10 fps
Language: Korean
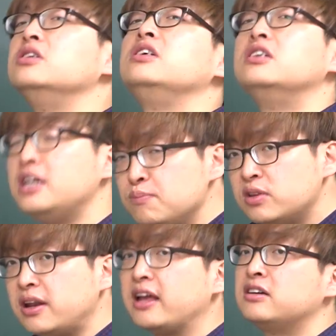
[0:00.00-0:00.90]
그
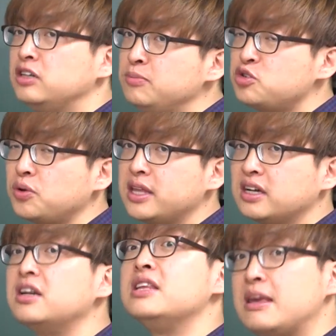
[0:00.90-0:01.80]
그림들의 그림 속에 있는
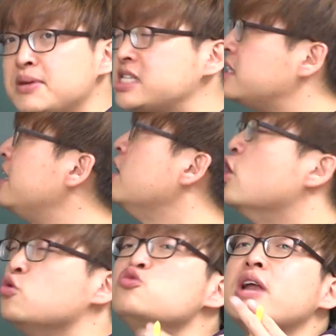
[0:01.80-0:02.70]
그런 이미지들이
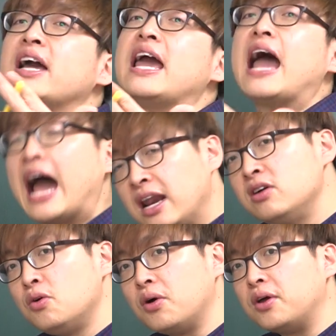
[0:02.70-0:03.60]
우울하게
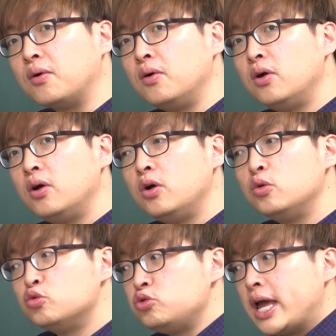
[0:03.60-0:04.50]
하는 거예요.
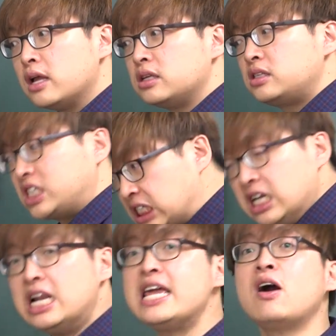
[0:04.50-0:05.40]
우울해
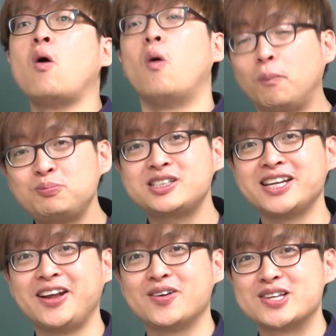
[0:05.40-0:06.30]
진리가
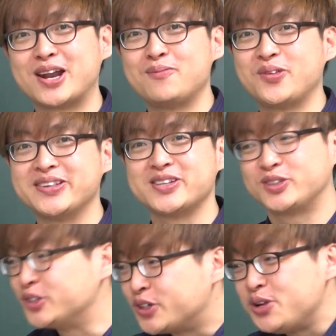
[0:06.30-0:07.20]
없잖아요. 사람들한테
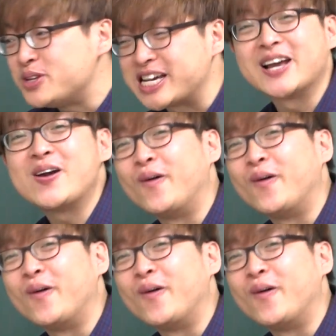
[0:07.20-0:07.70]
그 그림이 자기가